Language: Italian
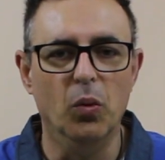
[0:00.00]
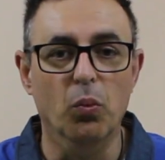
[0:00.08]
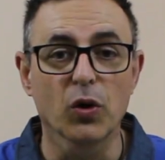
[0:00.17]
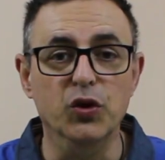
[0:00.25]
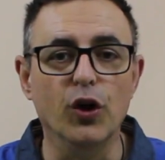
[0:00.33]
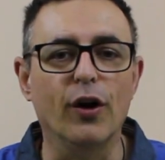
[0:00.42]

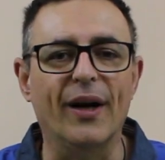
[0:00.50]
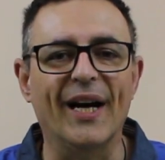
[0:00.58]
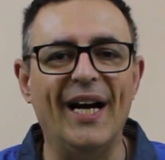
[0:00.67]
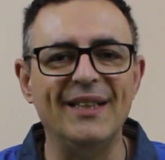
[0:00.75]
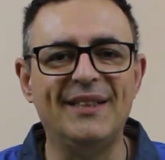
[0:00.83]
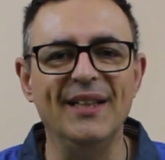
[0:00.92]
Buongiorno
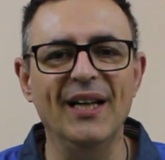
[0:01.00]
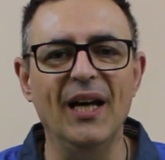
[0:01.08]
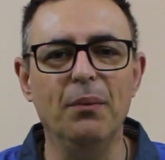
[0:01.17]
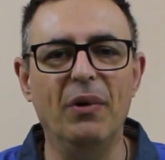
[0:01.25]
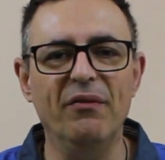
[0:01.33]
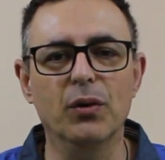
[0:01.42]
ragazzi
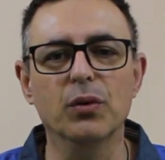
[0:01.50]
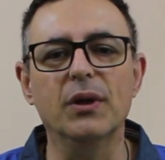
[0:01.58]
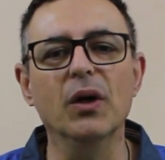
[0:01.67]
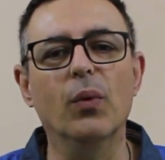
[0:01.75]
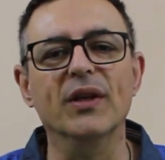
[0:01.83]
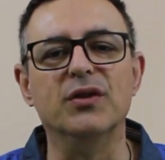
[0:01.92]
e
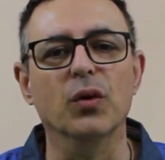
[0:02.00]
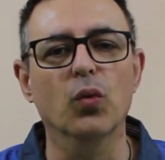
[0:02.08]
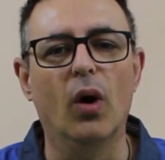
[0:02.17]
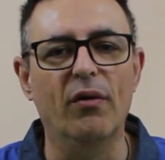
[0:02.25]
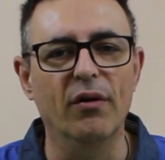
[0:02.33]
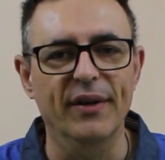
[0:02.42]
benvenuti in questo
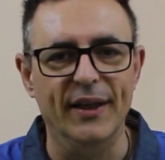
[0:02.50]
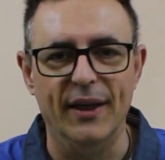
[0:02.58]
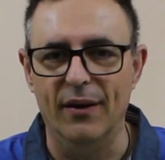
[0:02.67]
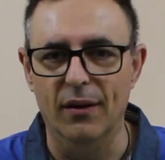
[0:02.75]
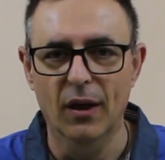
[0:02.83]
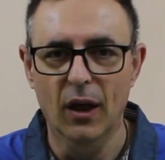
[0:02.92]
nuovo
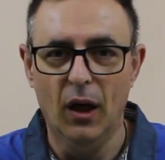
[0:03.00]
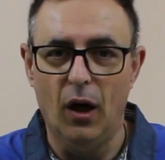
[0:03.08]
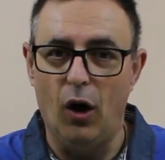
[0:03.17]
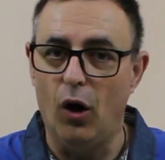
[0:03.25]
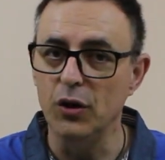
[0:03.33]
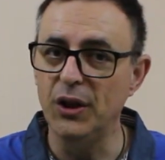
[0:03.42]
video.
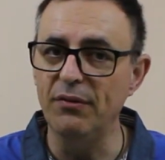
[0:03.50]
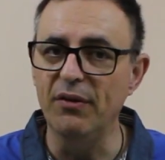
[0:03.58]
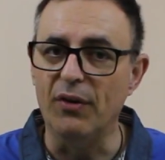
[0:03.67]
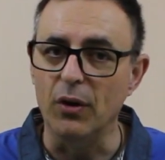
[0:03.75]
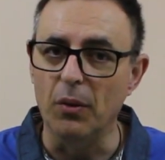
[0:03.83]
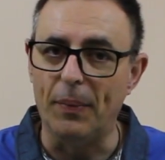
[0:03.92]
Oggi vi
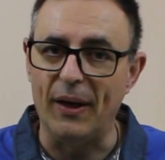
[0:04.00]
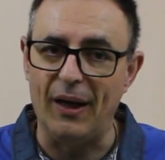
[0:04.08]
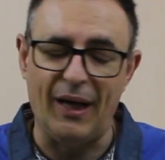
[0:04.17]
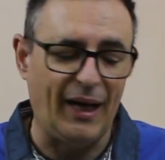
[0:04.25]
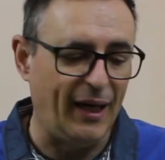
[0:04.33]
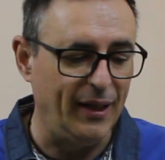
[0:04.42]
voglio
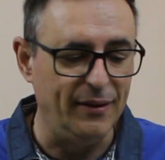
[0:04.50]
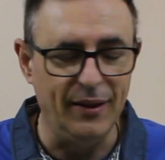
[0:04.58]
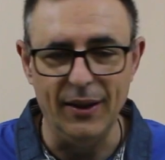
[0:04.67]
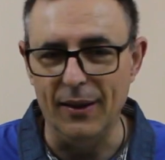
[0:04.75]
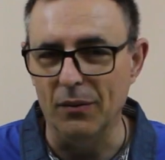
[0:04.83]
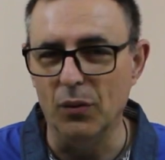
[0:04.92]
parlare
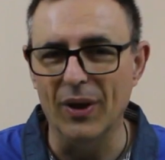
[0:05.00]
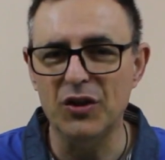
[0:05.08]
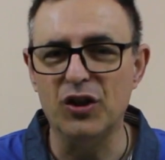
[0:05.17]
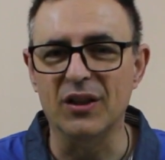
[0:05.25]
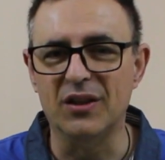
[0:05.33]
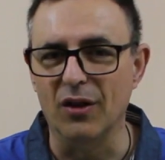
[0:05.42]
di un
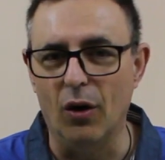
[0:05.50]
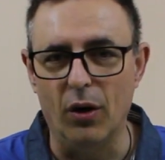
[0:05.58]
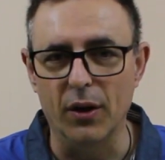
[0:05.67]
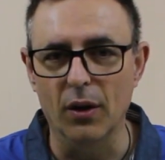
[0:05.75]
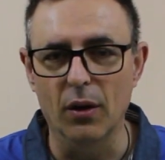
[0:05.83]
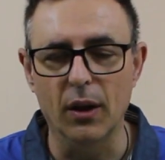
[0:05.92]

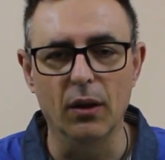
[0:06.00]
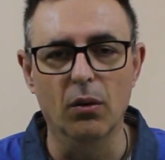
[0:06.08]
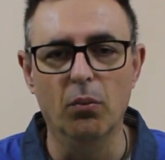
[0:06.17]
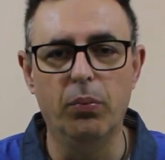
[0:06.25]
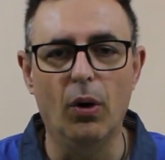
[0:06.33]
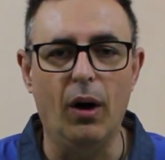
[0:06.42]
accessorio che
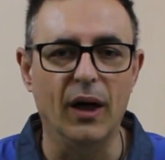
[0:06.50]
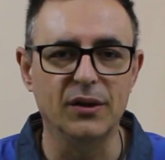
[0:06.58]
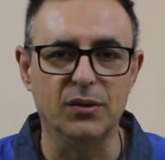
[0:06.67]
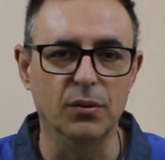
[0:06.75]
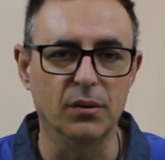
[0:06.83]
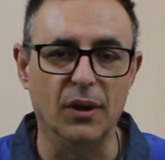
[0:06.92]
non può
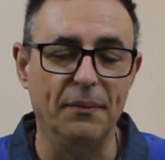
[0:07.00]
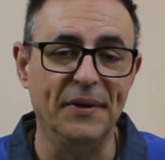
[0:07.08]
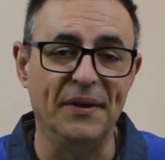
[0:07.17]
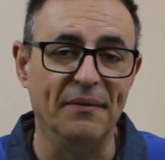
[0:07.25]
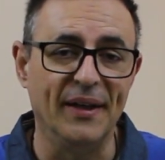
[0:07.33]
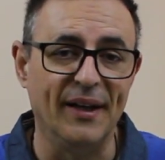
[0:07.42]

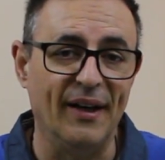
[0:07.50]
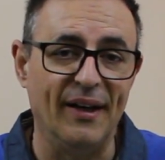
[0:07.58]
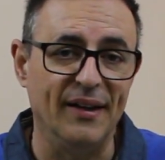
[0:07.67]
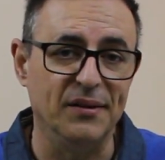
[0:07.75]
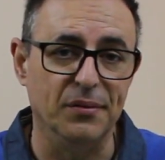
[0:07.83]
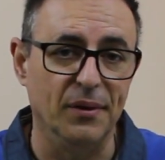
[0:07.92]
assolutamente
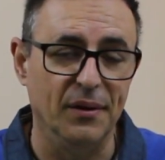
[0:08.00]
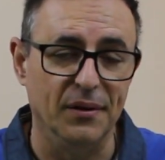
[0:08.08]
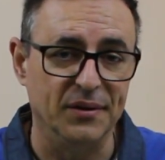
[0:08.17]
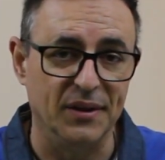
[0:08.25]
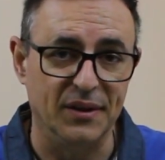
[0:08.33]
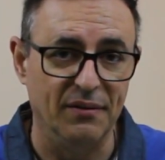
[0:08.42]
mancare sulle
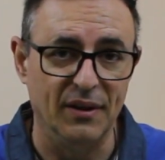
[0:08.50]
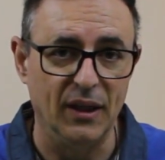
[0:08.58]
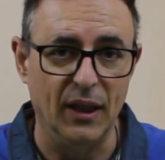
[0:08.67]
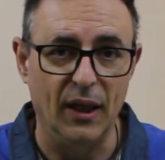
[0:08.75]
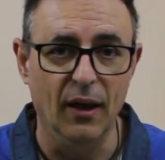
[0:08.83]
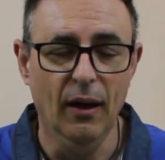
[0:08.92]
nostre
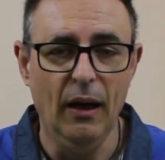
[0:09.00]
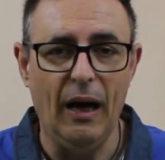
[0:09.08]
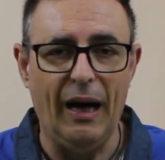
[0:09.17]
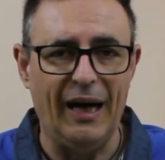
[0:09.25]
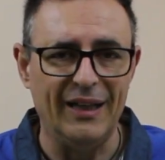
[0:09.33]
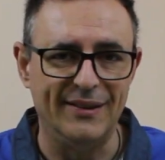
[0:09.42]
scrivanie.
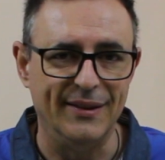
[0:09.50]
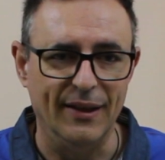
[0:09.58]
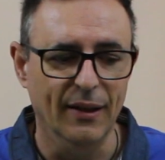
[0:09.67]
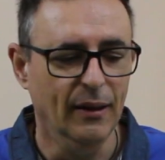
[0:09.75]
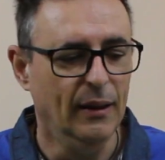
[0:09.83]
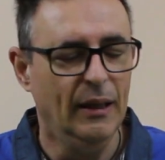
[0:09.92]
Anzi,